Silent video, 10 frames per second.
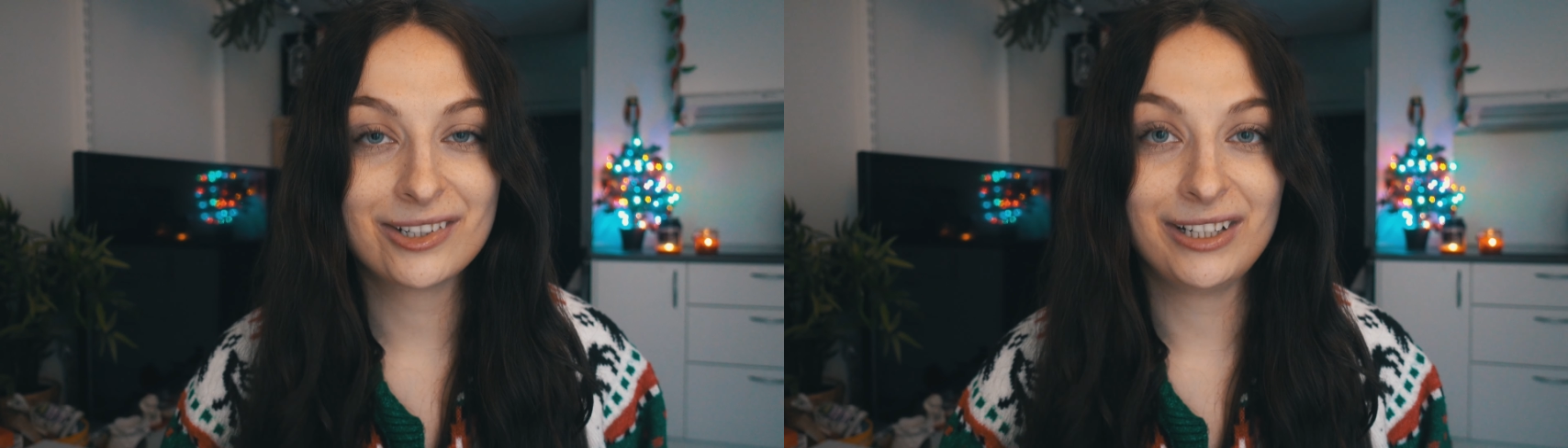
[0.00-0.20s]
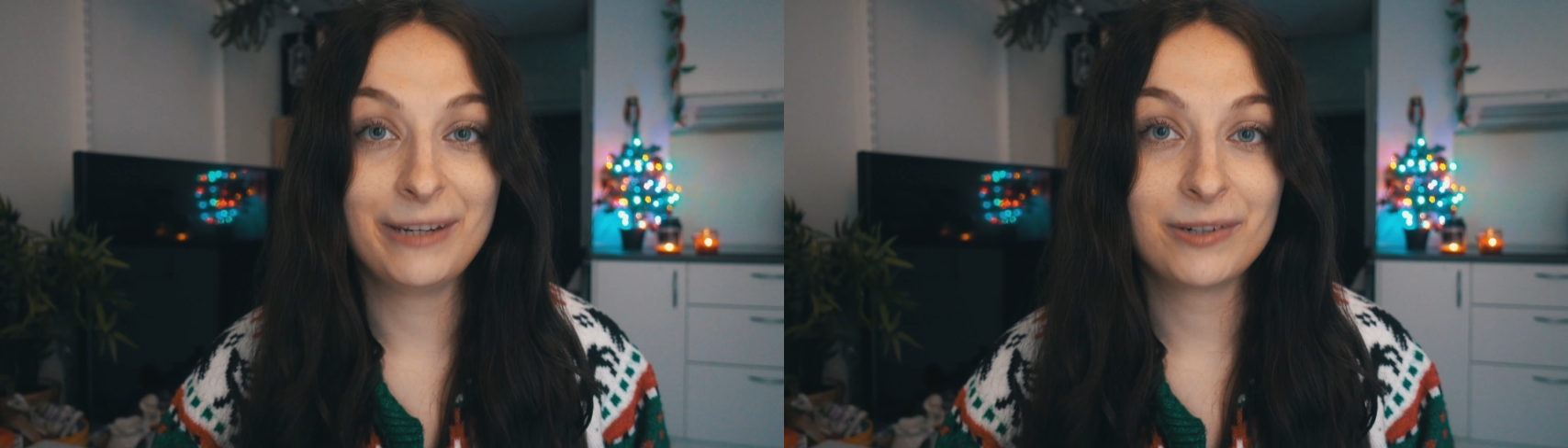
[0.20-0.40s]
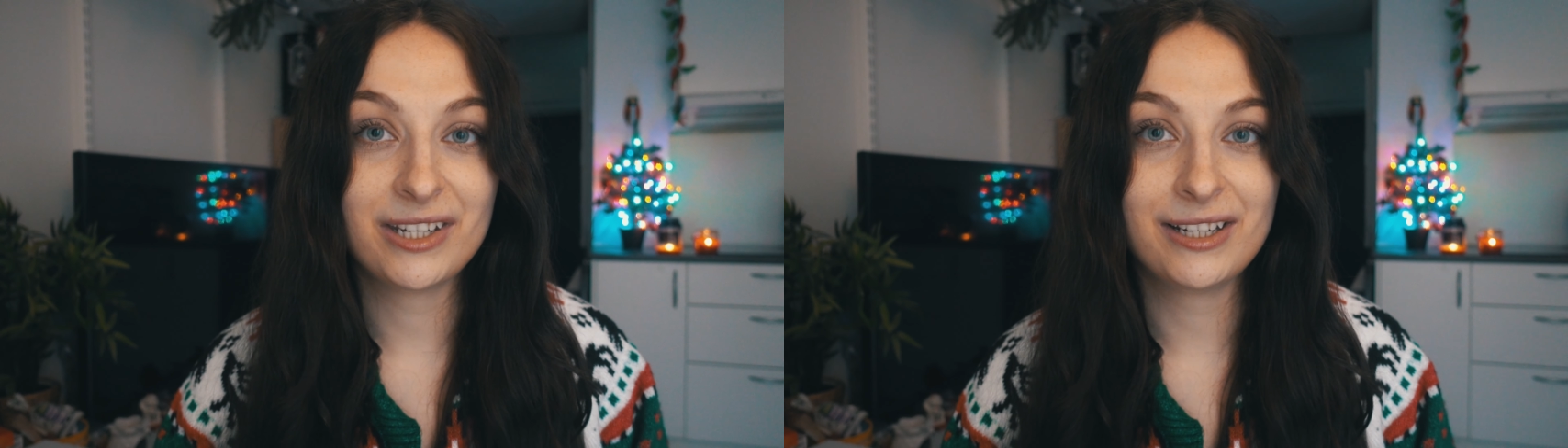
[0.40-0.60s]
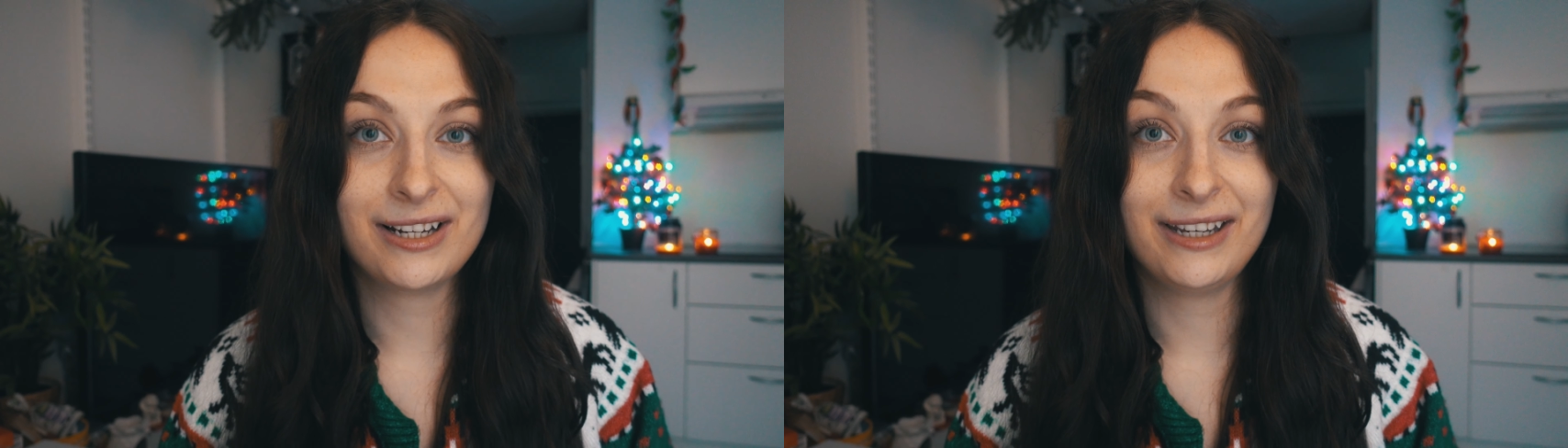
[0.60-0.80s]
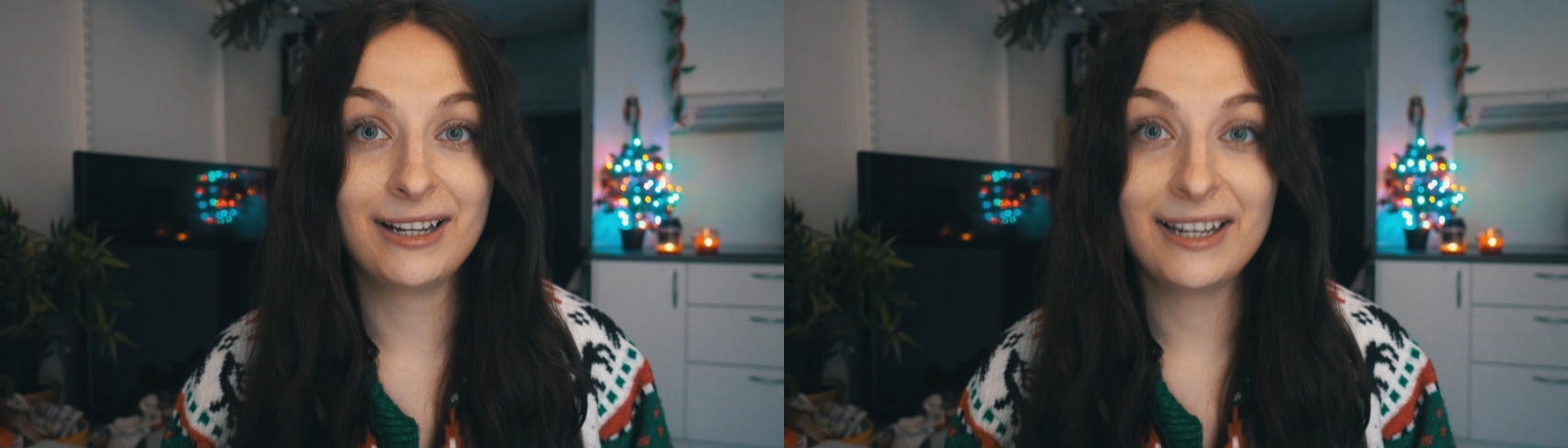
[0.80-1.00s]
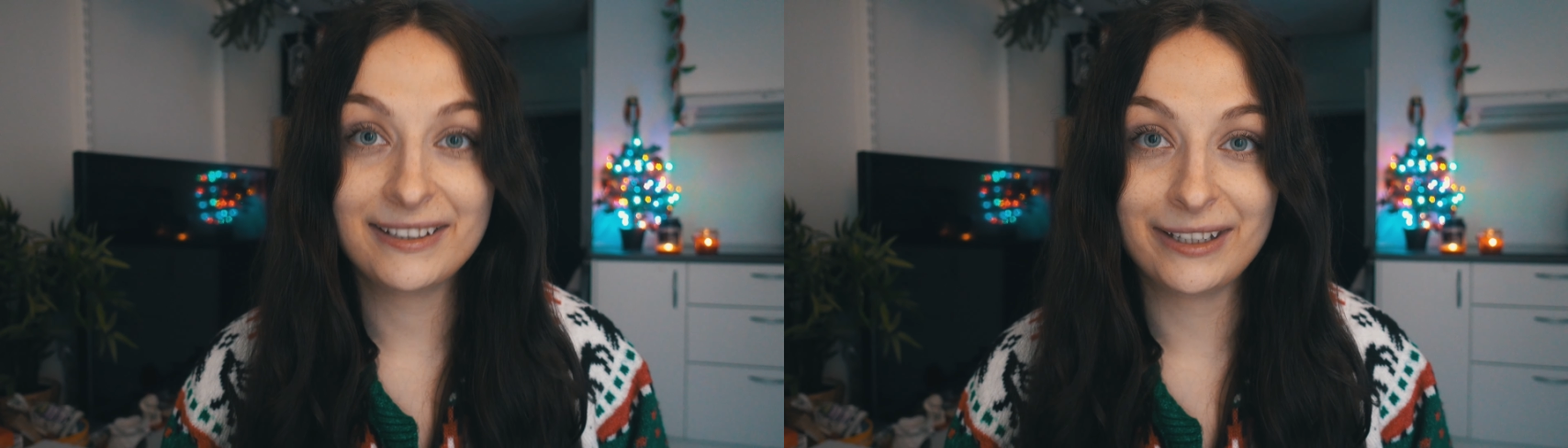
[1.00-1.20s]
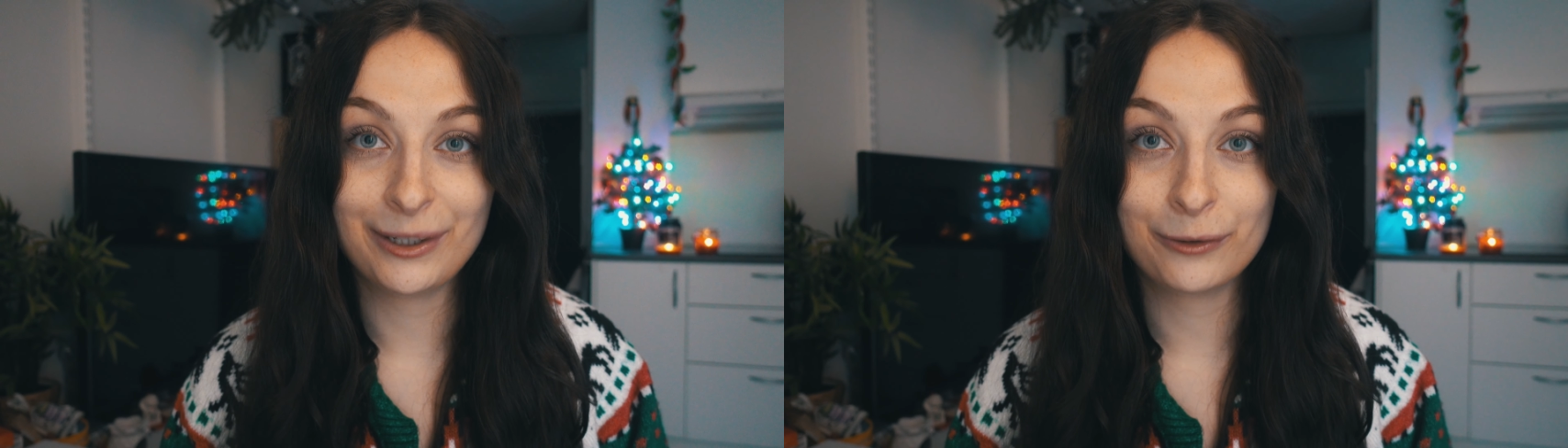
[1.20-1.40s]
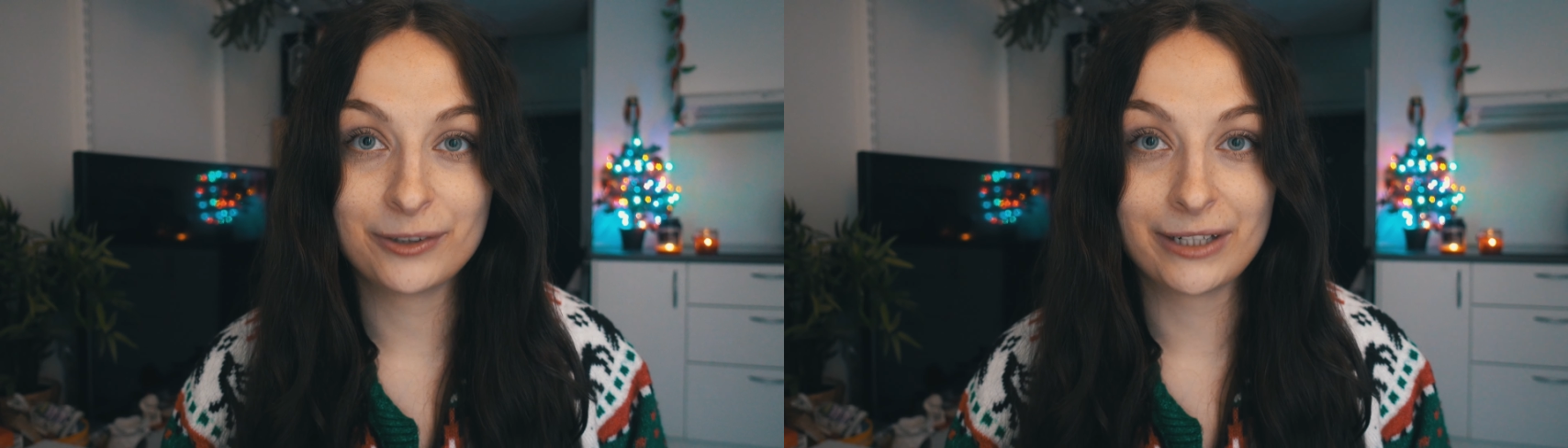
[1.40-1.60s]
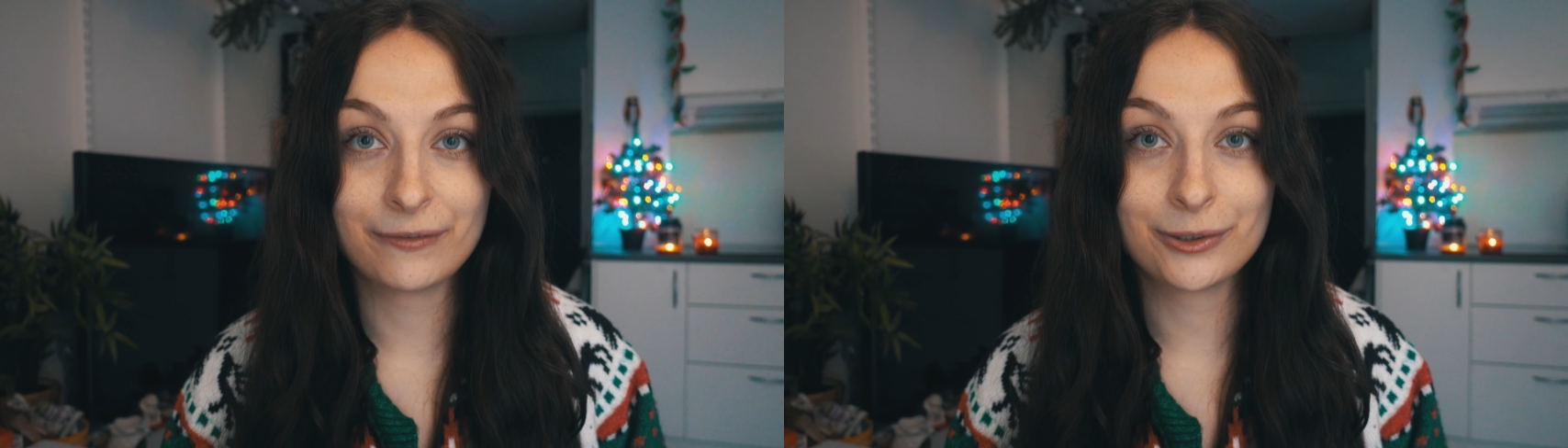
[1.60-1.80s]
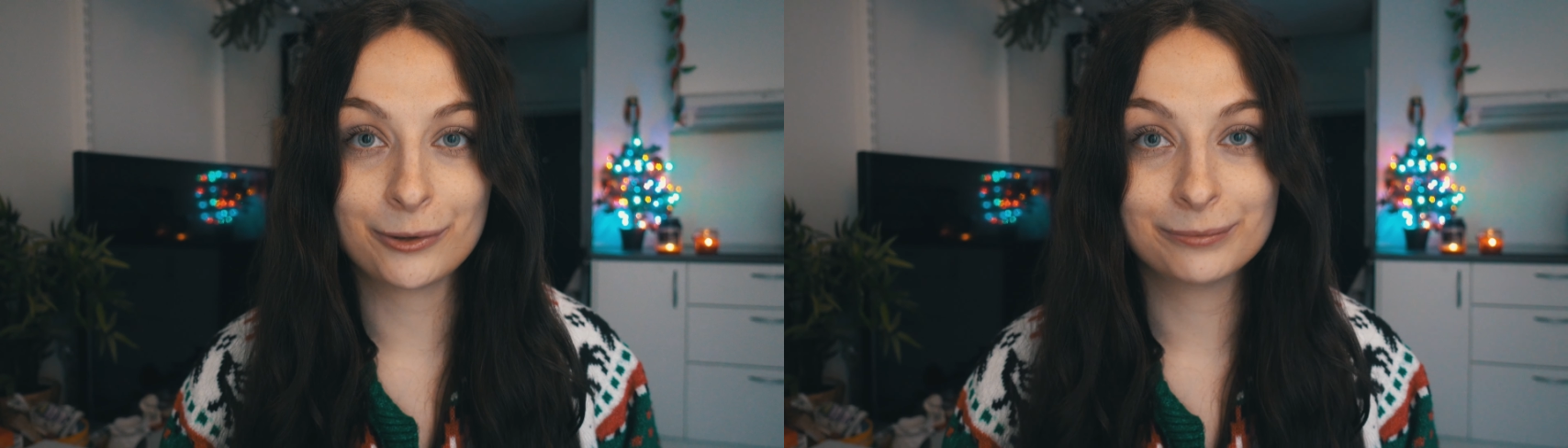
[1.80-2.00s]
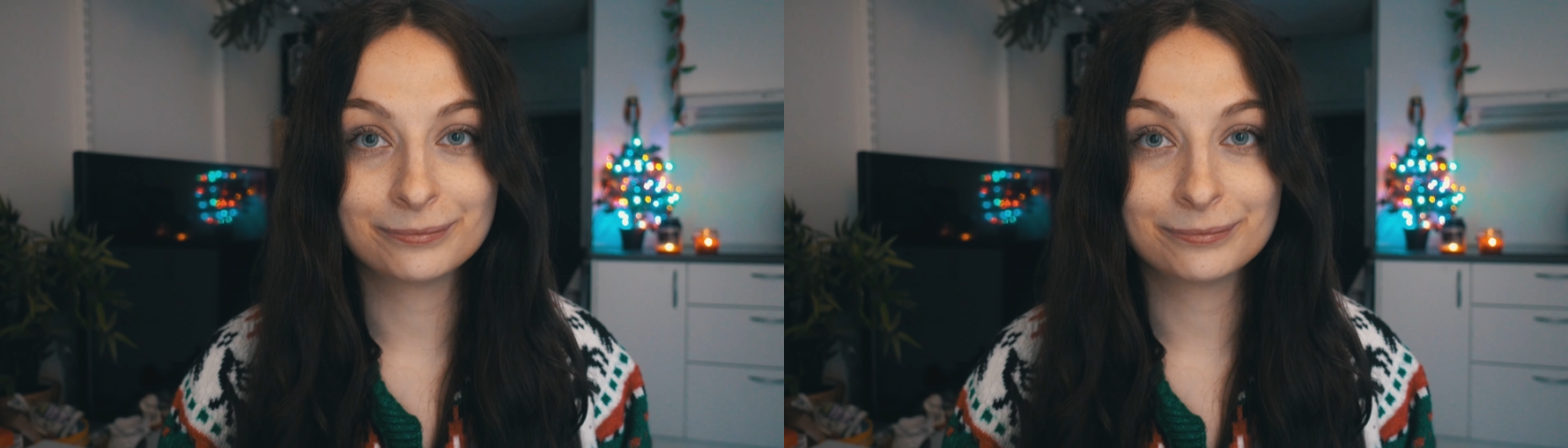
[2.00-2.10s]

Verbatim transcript: czyli przesilenia letniego w czerwcu.